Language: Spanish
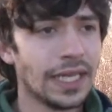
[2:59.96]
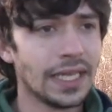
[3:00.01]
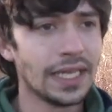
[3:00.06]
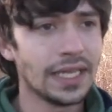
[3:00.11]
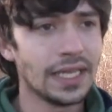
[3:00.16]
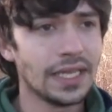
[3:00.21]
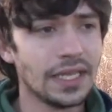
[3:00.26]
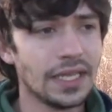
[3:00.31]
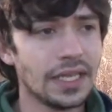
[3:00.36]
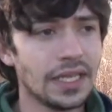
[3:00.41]

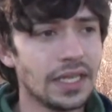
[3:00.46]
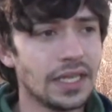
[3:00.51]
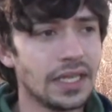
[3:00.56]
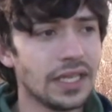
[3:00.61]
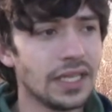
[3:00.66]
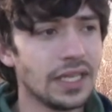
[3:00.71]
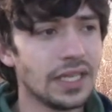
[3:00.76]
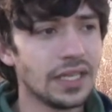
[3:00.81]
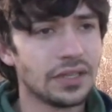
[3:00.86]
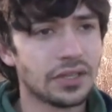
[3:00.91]

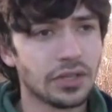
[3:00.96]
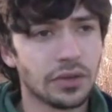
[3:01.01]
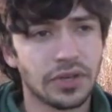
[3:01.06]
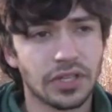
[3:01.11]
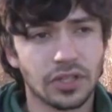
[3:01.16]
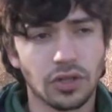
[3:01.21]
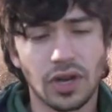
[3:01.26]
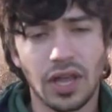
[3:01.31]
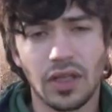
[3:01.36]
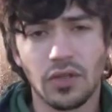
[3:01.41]
y,
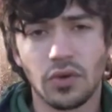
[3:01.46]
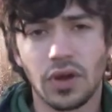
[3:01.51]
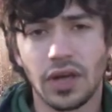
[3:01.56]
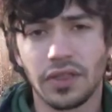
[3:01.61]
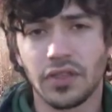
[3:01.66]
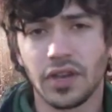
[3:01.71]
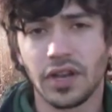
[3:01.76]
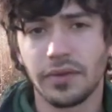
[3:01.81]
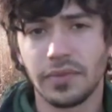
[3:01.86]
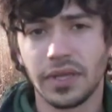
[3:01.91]
sobre todo la
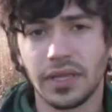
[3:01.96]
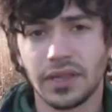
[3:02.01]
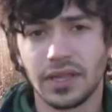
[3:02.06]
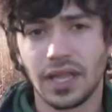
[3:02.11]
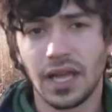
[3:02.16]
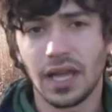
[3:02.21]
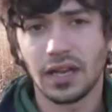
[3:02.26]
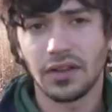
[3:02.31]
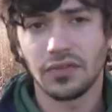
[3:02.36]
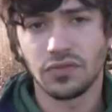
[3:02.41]
educación
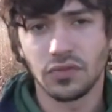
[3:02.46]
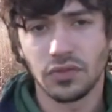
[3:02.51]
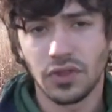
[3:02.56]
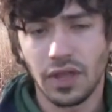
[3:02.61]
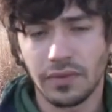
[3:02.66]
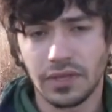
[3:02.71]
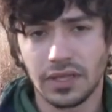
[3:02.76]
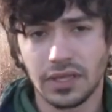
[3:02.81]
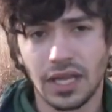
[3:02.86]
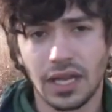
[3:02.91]
ambiental es
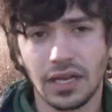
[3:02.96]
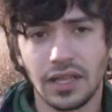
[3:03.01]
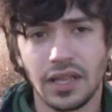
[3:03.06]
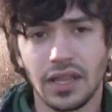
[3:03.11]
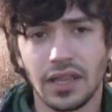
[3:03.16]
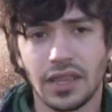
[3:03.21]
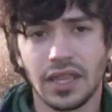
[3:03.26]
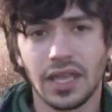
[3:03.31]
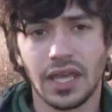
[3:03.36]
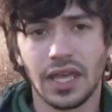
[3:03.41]
fundamental y
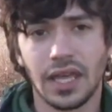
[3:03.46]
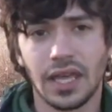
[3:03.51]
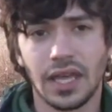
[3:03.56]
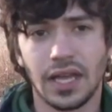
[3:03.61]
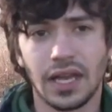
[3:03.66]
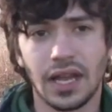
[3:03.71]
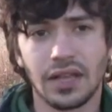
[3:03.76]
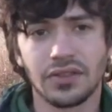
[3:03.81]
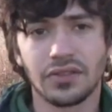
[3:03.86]
desde la